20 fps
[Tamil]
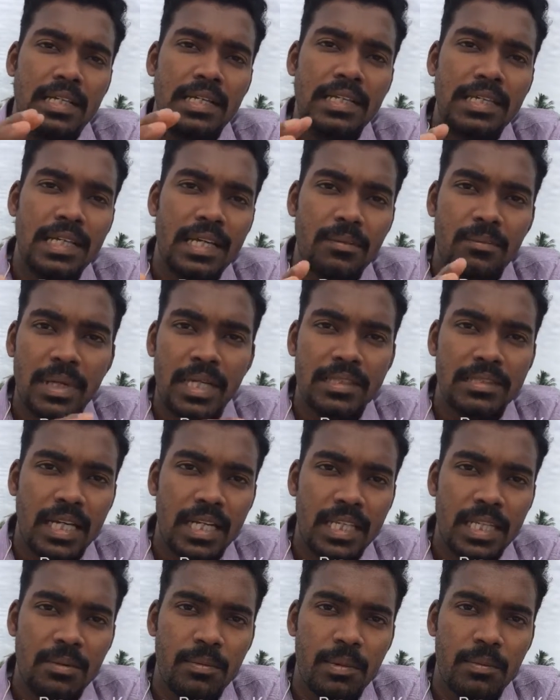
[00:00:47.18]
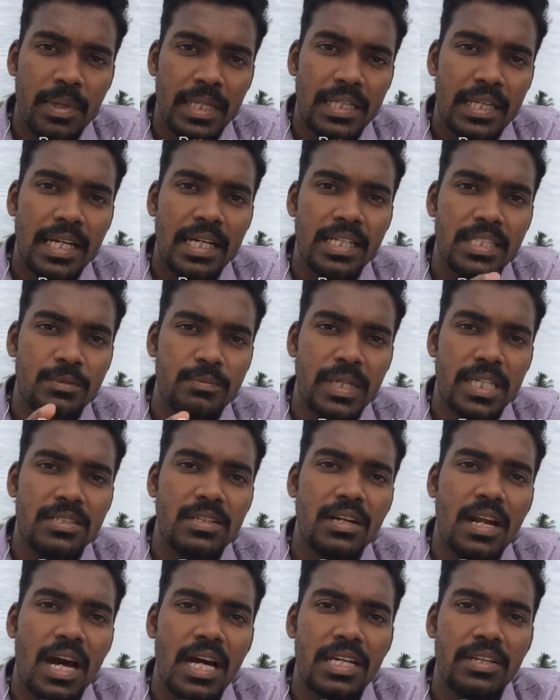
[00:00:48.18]
இது எப்படி சாத்தியம்னு பார்த்தீங்கன்னா இட் இஸ்
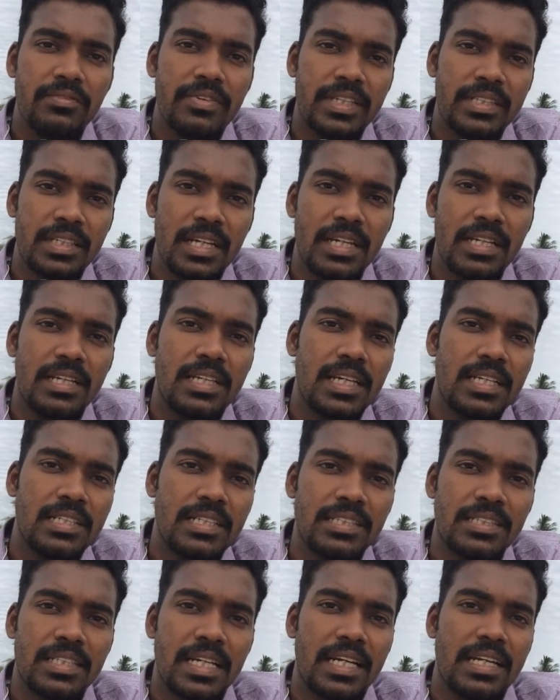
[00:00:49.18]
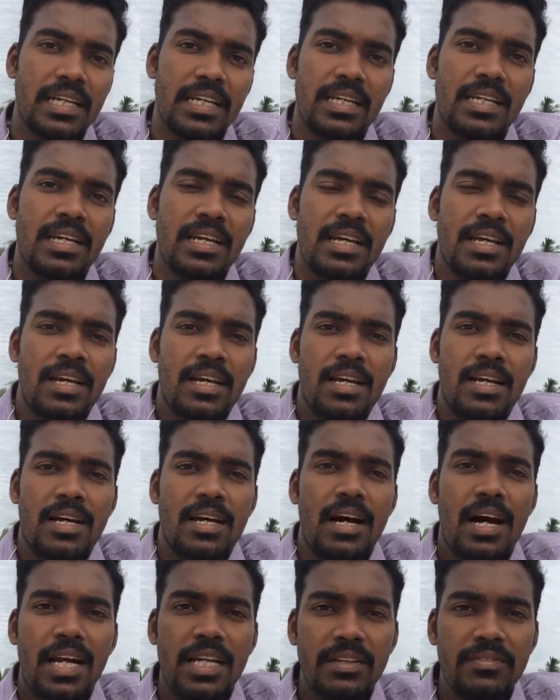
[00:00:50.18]
பேஸ்ட் ஆன் ஆர்டிஃபிஷியல் இன்டெலிஜென்ஸ் டெக்னிக்
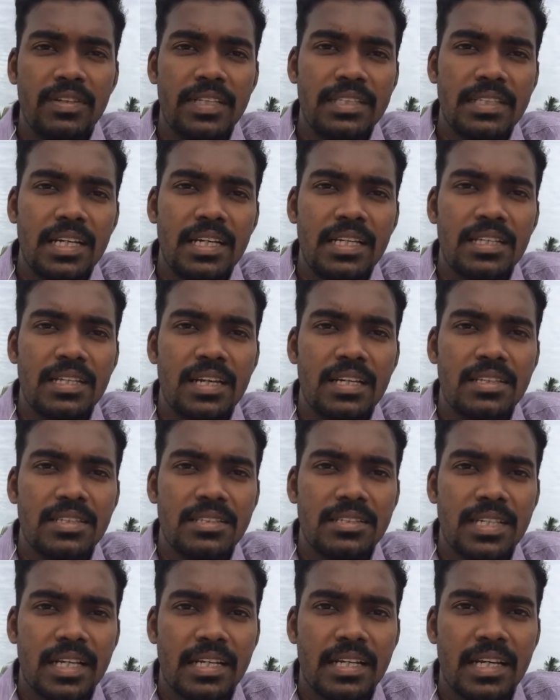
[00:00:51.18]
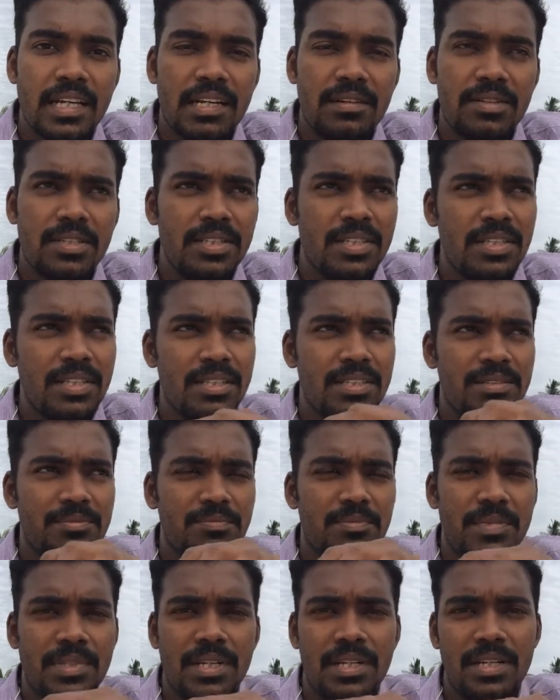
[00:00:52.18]
ஆர்டிஃபிஷியல் இன்டெலிஜென்ஸ் டெக்னிக்கை வந்து
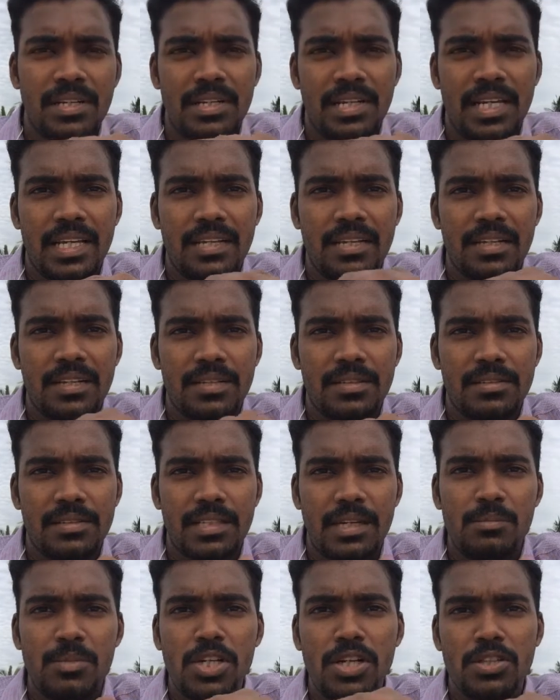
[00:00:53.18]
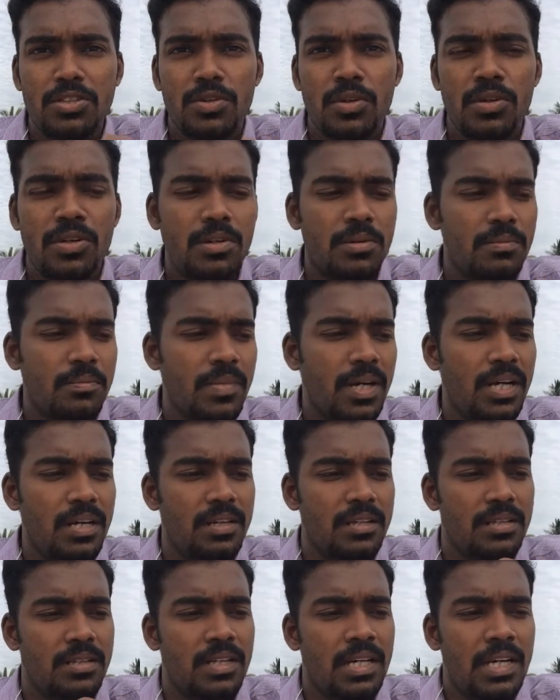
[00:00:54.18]
லைக் தமிழில் சொல்லணும்னா
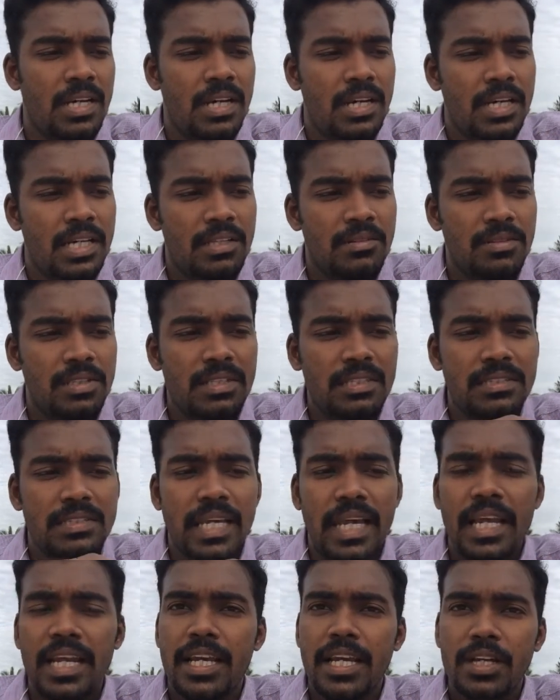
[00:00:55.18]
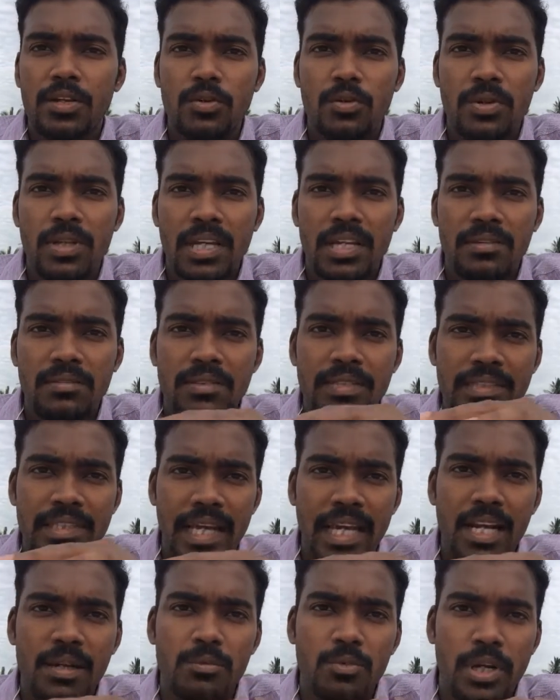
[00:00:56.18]
இது வந்து செயற்கை நுண்ணறிவு
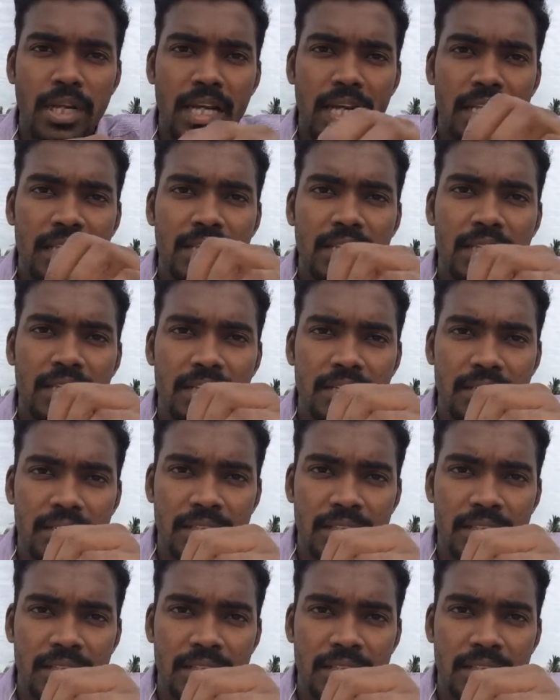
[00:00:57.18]
செயல்முறை அந்த